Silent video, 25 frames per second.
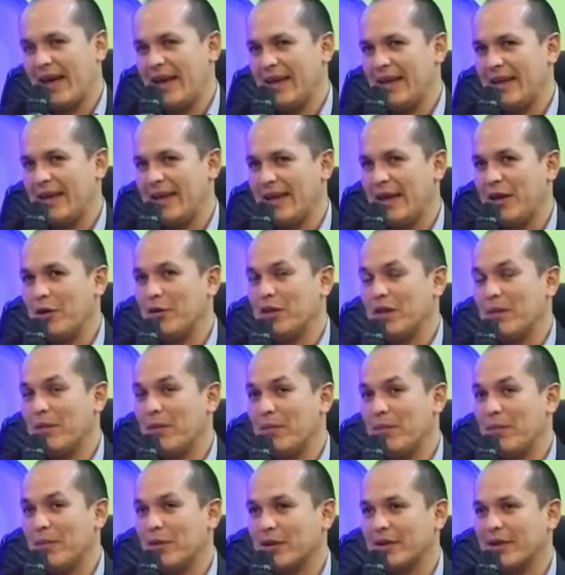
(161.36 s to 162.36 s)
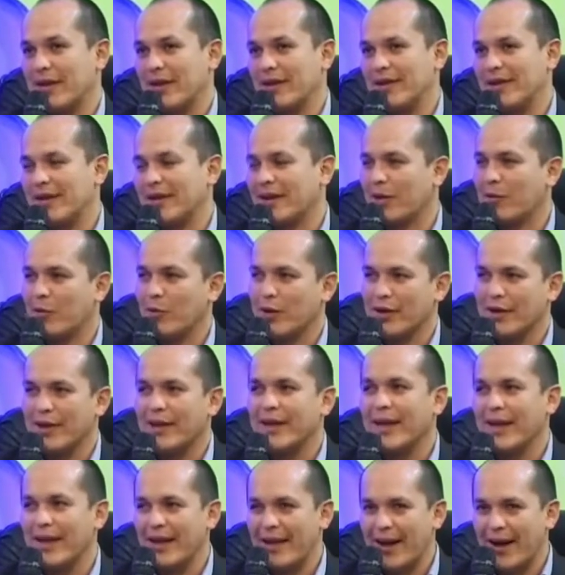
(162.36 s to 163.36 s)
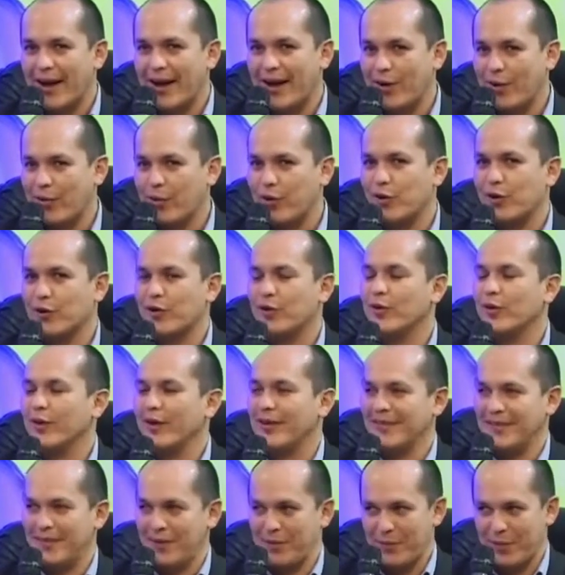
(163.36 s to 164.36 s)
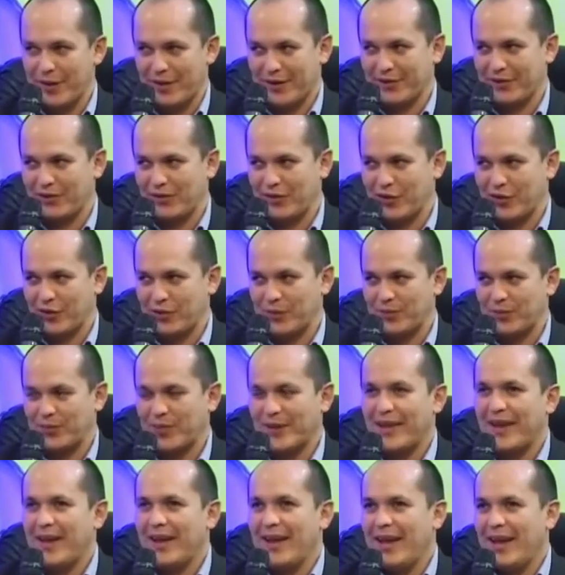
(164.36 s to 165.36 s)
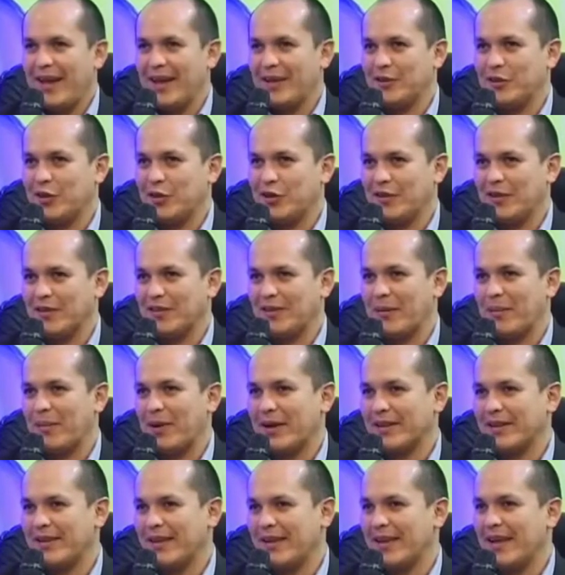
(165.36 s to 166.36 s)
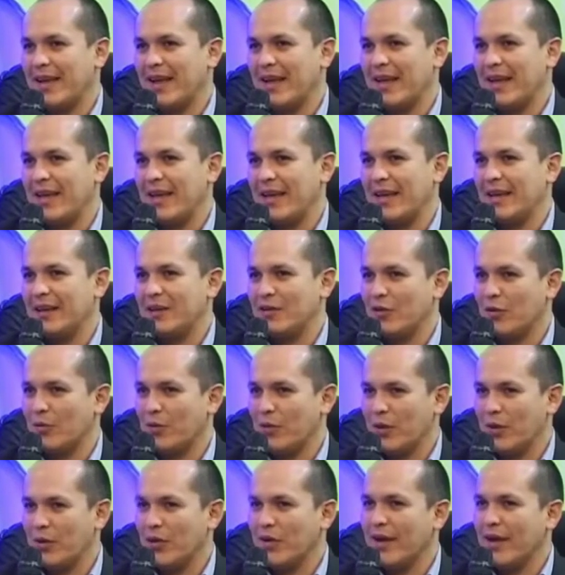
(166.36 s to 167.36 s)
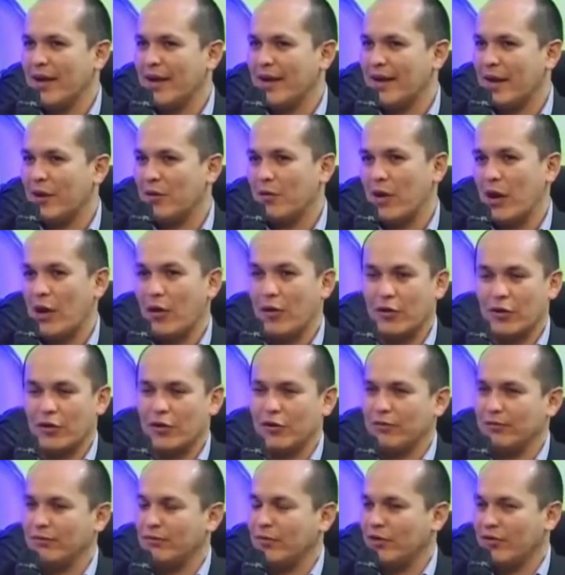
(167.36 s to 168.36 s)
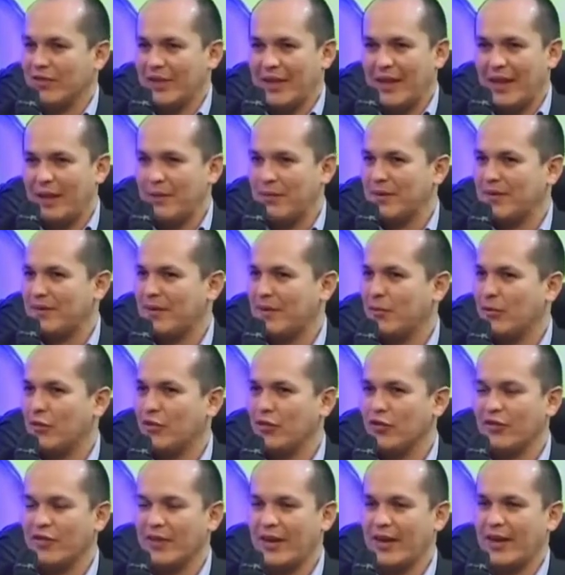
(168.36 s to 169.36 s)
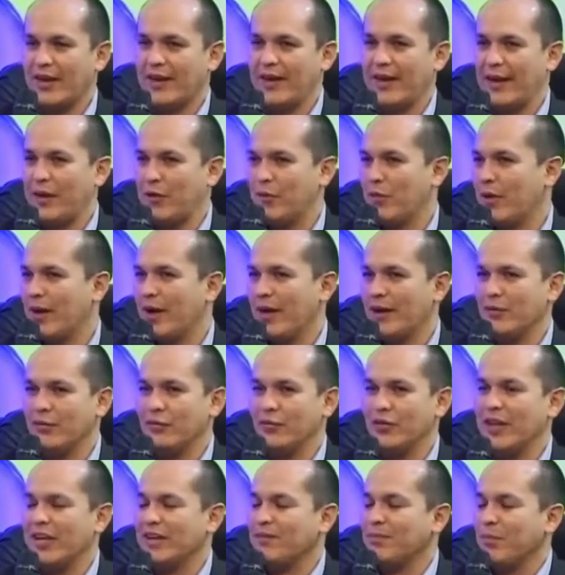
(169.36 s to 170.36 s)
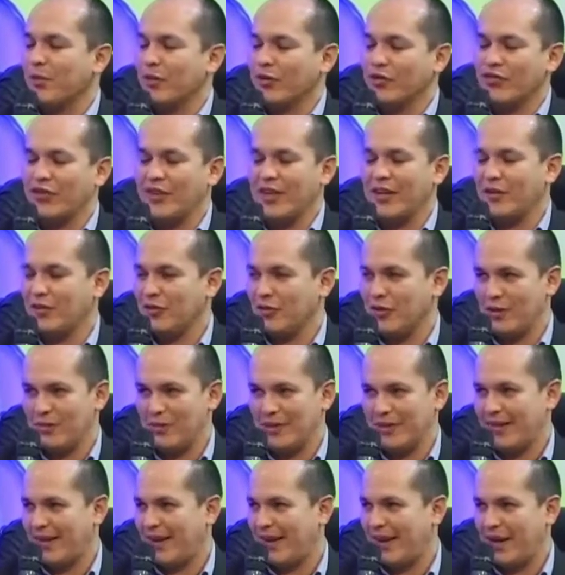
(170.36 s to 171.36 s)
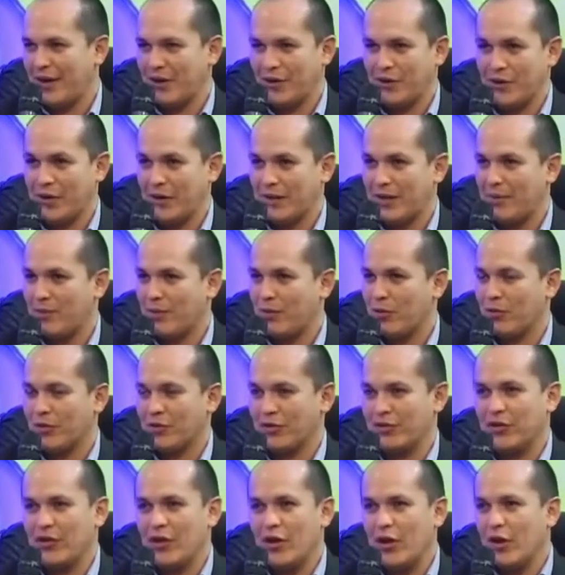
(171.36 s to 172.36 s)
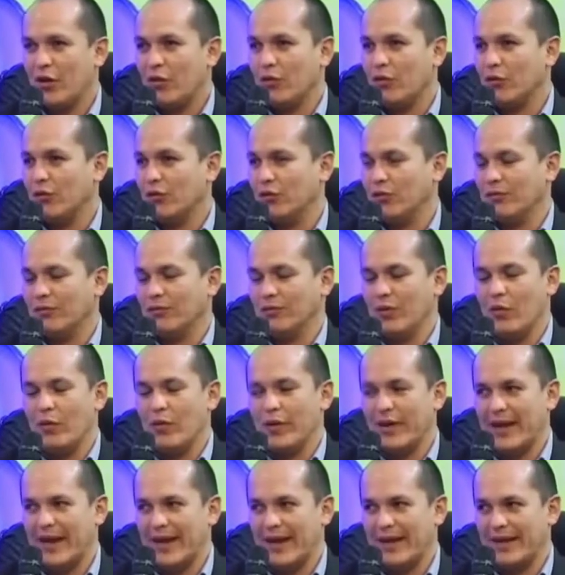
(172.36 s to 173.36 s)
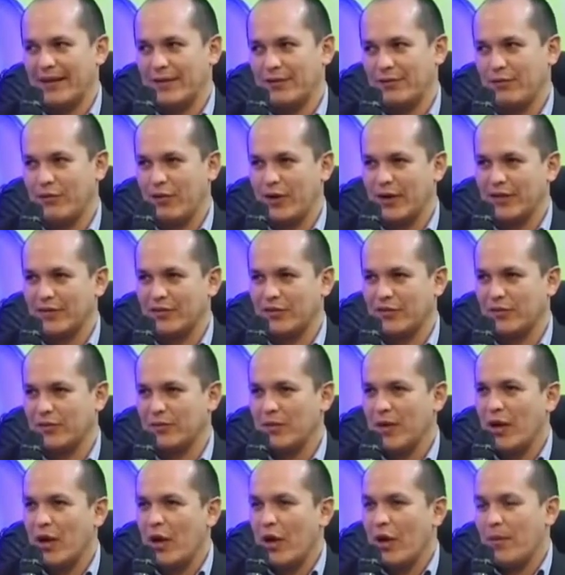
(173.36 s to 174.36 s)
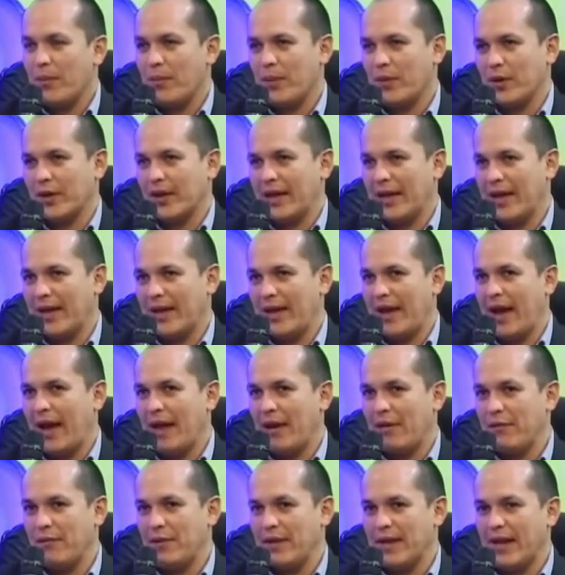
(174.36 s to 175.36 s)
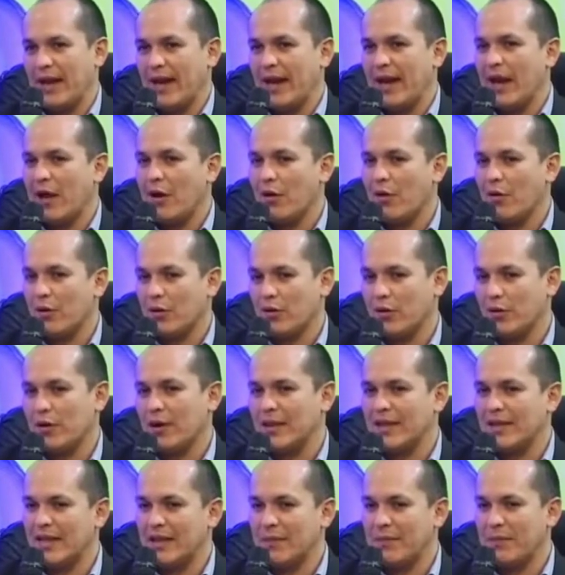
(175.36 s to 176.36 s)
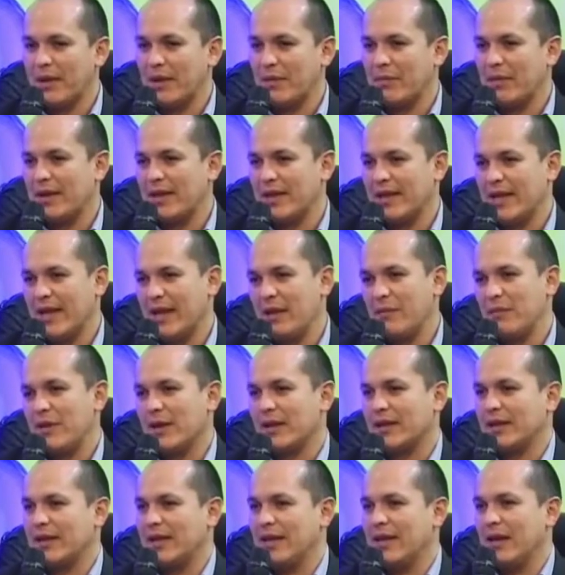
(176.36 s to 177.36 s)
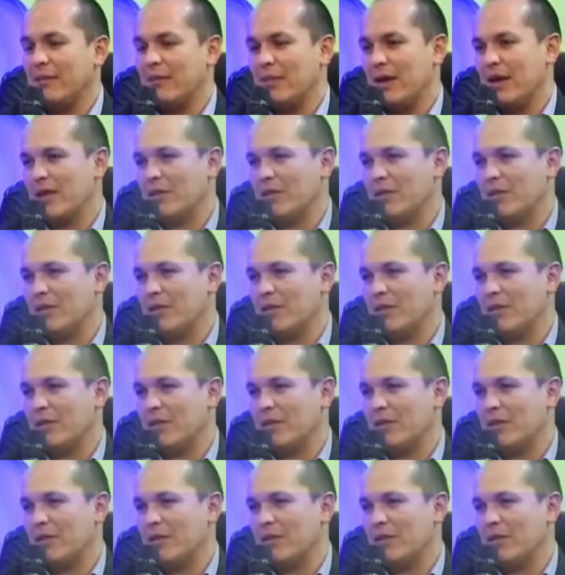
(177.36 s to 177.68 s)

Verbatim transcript: ahí hay un tema importante. Recuerden que ahorro es inversión. Entonces, a partir de ahí yo puedo generar un ahorro, no sé, empecemos a educar un 10% de mi salario, que tampoco es un, un gran esfuerzo porque al final el ahorro a ti te permite invertir en